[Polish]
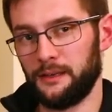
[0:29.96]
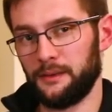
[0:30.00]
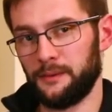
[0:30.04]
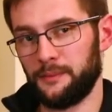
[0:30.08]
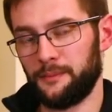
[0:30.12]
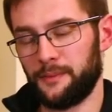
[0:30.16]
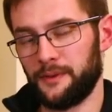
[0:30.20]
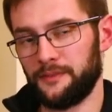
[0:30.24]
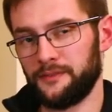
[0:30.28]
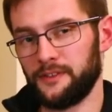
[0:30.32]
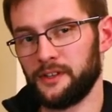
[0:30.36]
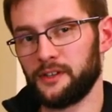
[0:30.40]
e,
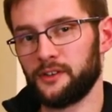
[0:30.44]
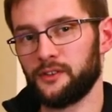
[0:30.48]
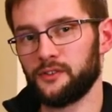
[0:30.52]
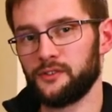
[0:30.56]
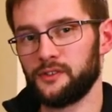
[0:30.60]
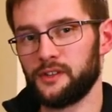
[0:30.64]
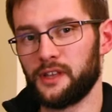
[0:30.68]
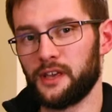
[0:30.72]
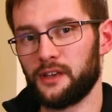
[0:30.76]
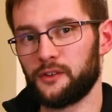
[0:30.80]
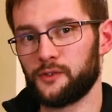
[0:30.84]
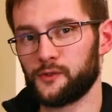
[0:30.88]
pewnego
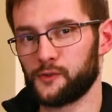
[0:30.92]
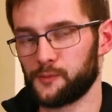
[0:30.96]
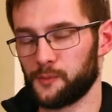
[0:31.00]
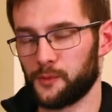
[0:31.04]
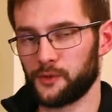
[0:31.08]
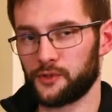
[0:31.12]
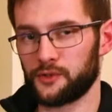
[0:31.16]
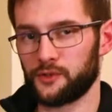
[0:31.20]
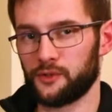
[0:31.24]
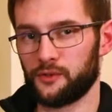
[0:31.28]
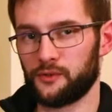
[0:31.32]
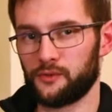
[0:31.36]
dnia
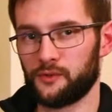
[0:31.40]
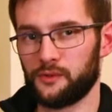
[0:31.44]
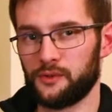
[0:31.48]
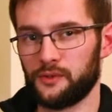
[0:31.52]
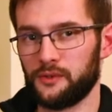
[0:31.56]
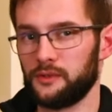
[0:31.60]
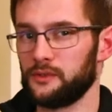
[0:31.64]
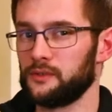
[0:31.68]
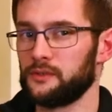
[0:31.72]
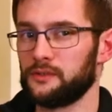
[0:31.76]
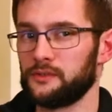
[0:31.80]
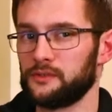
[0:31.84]
rozpoczął
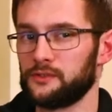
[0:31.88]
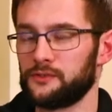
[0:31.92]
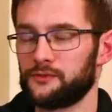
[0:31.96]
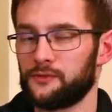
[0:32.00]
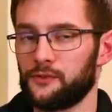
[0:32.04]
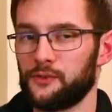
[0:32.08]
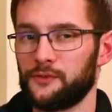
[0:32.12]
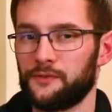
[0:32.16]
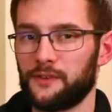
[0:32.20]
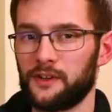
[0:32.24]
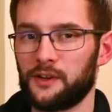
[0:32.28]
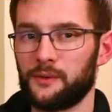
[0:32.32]

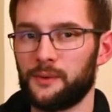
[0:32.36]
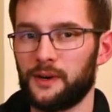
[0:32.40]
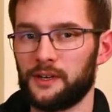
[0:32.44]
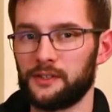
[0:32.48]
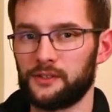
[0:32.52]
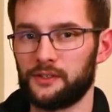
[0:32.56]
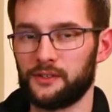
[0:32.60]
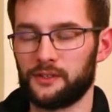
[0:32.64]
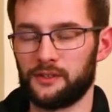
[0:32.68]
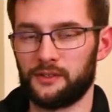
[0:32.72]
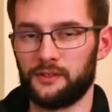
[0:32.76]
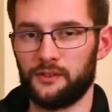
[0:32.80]
swój
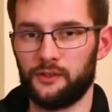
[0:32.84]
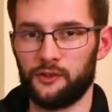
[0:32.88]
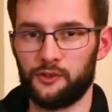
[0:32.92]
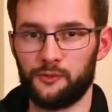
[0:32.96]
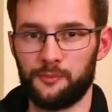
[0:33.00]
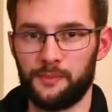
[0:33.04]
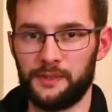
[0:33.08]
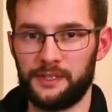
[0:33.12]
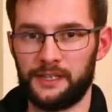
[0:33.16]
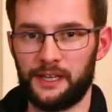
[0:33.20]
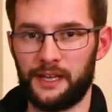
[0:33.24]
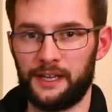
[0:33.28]
wykład od
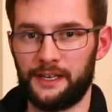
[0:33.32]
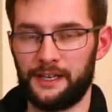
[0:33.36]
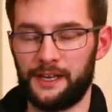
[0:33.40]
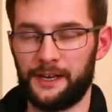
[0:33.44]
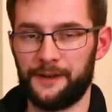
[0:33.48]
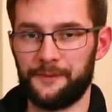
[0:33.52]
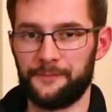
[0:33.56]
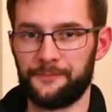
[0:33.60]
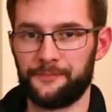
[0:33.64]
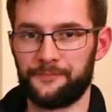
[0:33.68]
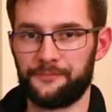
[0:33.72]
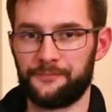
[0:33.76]
pytania: